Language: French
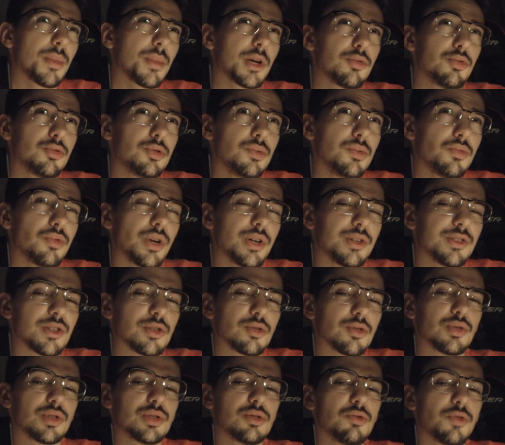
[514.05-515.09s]
avec YouTube, vous voyez, c'est
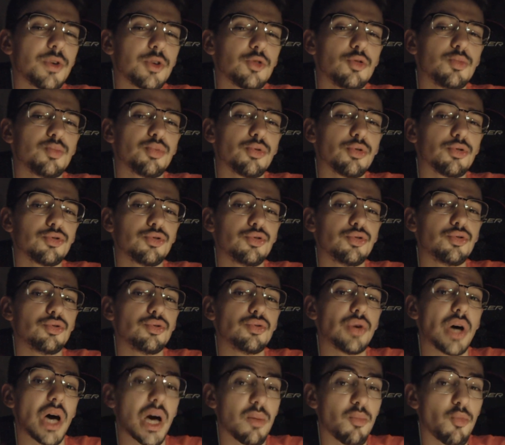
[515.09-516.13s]
que si vous faites une pause
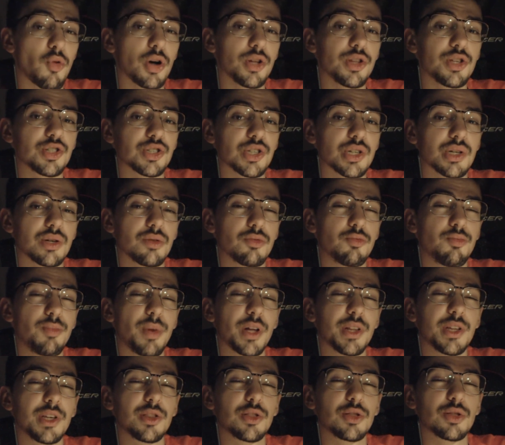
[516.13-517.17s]
de 1 mois déjà, vous
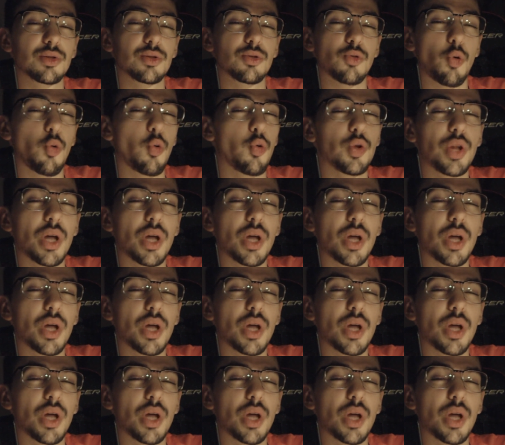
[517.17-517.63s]
perdez trop